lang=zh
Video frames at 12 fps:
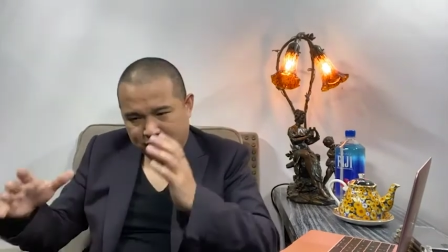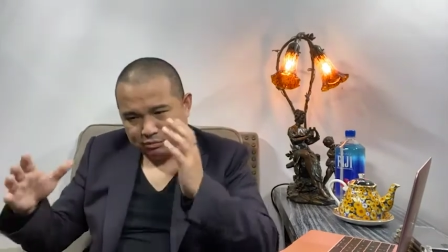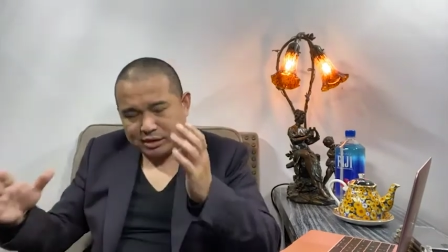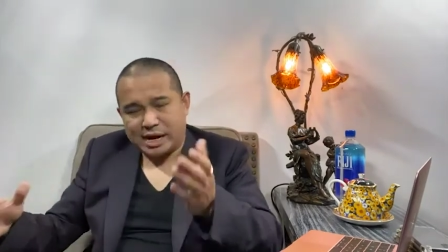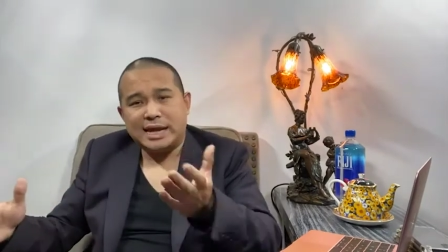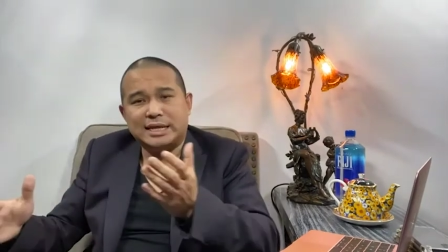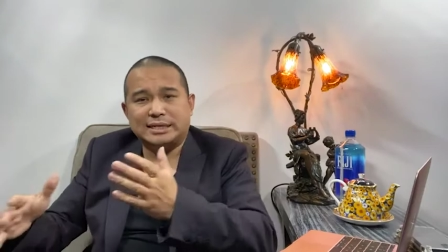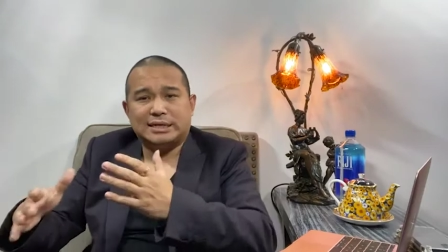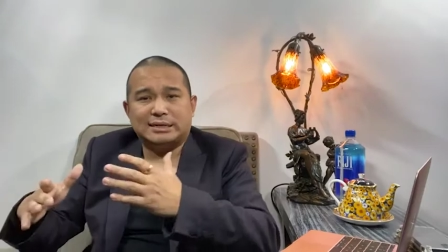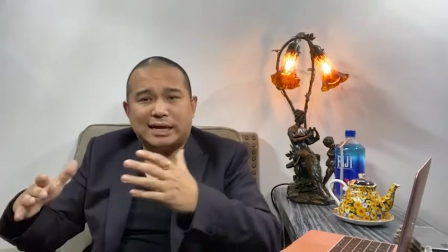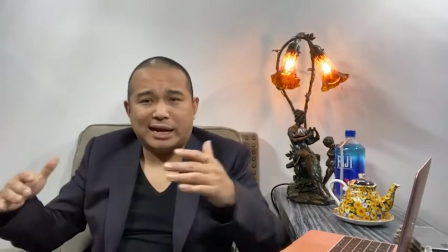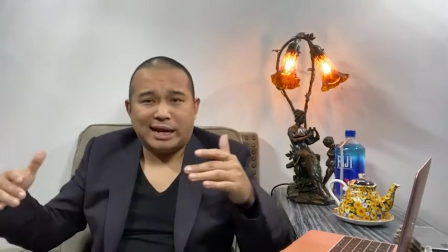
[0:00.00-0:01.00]
我看了一下
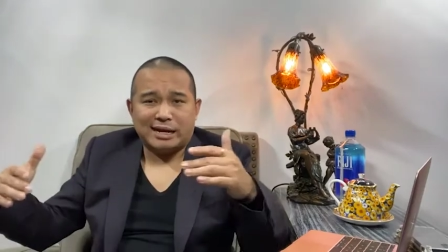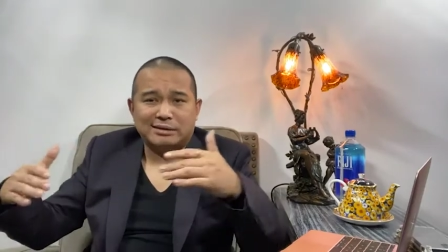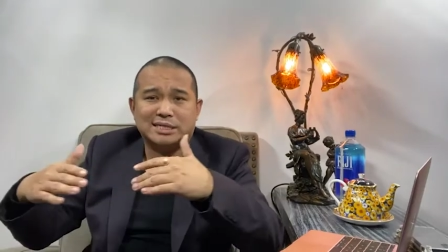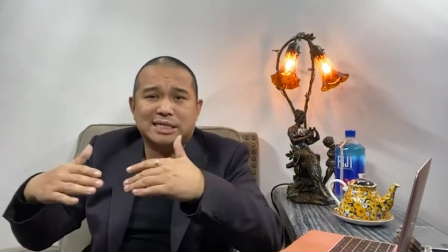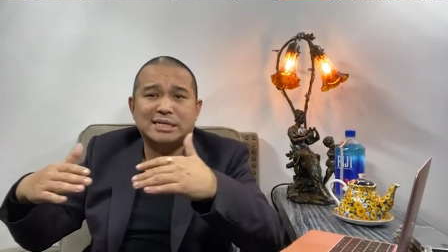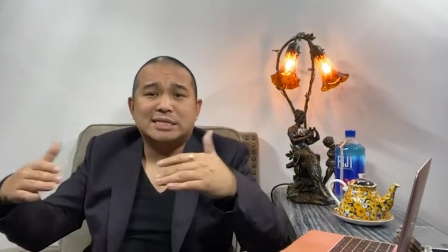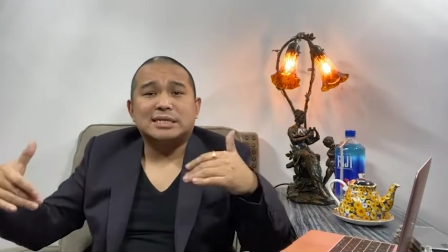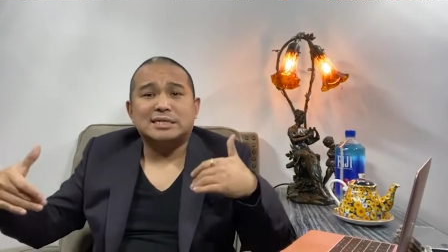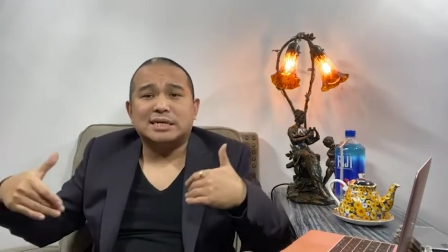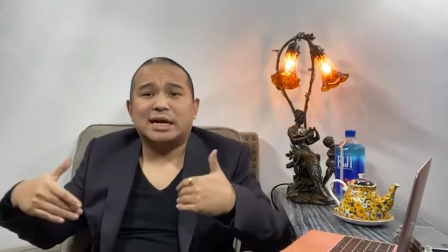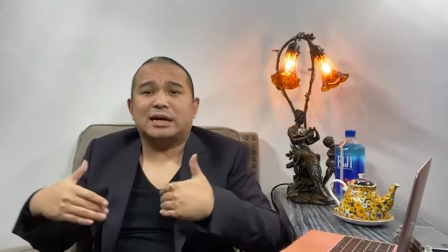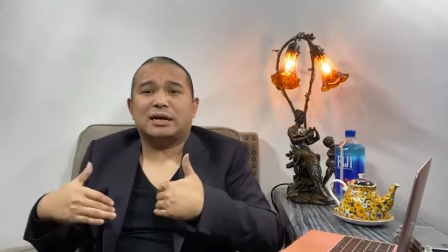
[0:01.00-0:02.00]
呢，大概还有三四个
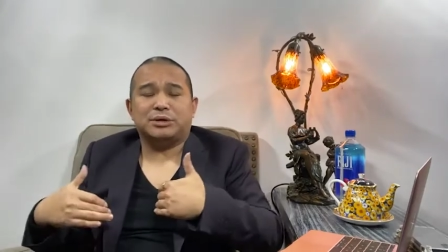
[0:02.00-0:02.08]
菜，